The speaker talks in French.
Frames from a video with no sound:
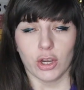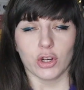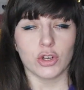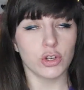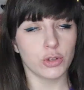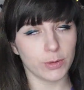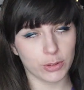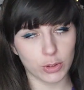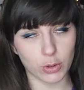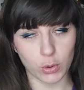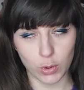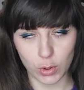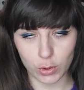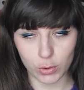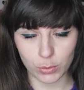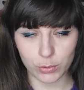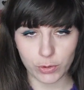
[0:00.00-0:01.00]
Je suis trop
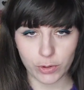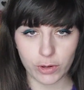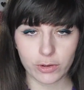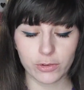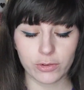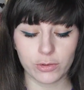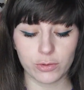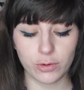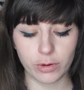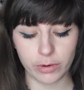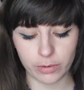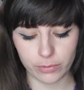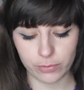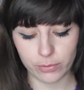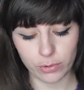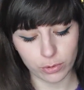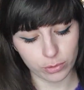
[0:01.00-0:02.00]
contente
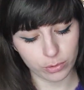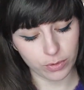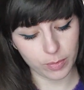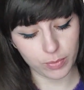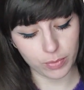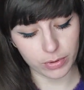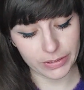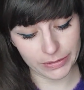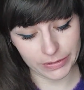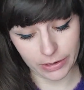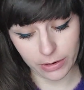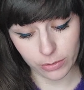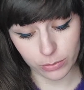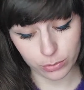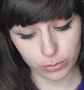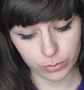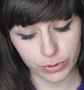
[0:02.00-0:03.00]
de vous retrouver pour ça,
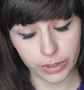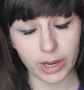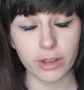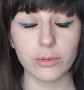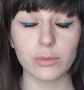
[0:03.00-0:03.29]
en tout cas.